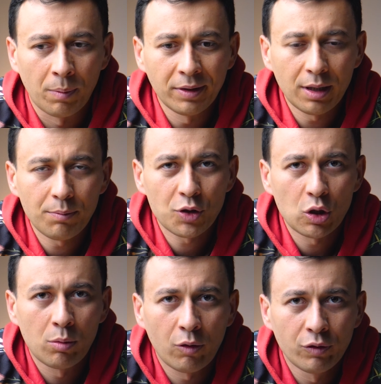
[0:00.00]
Momentem
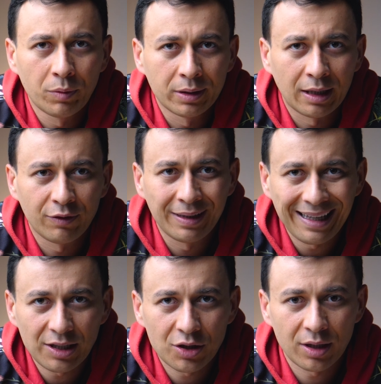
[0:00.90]
przełomowym mojej
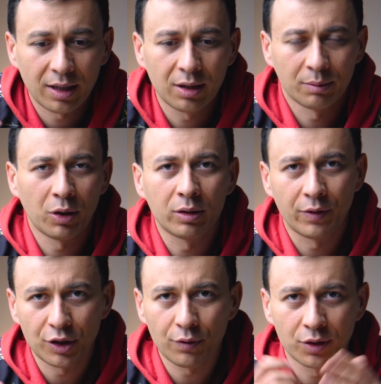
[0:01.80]
największej, no, mojego największego